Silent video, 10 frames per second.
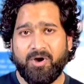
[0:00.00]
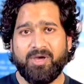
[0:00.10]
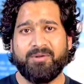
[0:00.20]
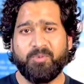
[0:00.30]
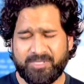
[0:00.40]

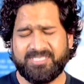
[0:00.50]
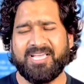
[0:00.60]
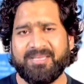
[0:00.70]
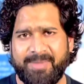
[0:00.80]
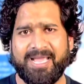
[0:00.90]
और बहुत ही
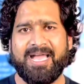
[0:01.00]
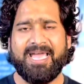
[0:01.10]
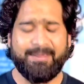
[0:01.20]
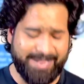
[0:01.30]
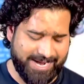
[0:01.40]
ज़्यादा महंगा
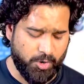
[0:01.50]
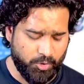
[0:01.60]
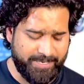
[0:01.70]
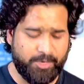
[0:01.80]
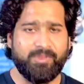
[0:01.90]
है महंगा हो
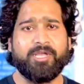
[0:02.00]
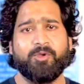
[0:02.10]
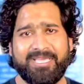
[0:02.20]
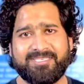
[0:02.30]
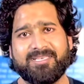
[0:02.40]
भी क्यों ना
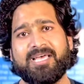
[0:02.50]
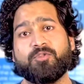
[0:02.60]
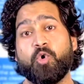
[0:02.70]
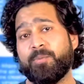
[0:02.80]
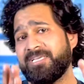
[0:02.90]
क्योंकि इसके साथ
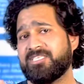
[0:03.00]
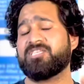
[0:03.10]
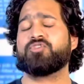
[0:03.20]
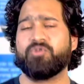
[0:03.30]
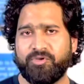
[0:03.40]
और भी
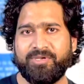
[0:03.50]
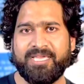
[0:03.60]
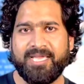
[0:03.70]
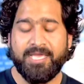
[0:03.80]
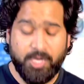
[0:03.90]
चीज़ें जुड़ी हुई है है